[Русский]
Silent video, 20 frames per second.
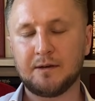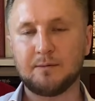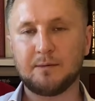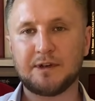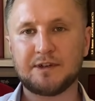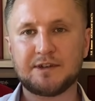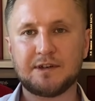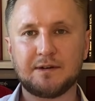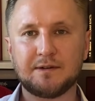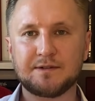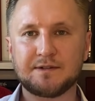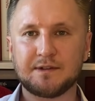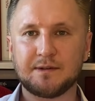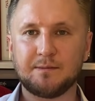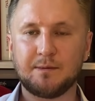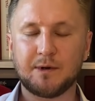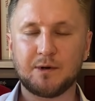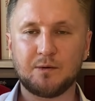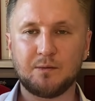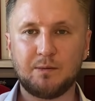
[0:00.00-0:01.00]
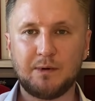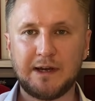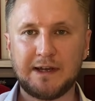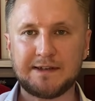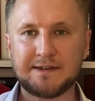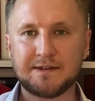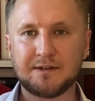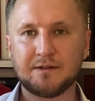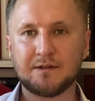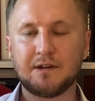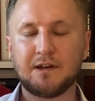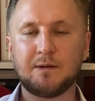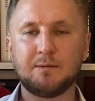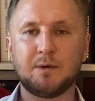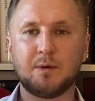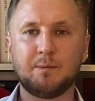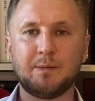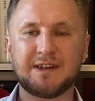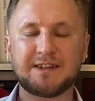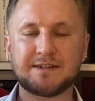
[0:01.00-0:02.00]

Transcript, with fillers: пожалуйста, покупайте либо по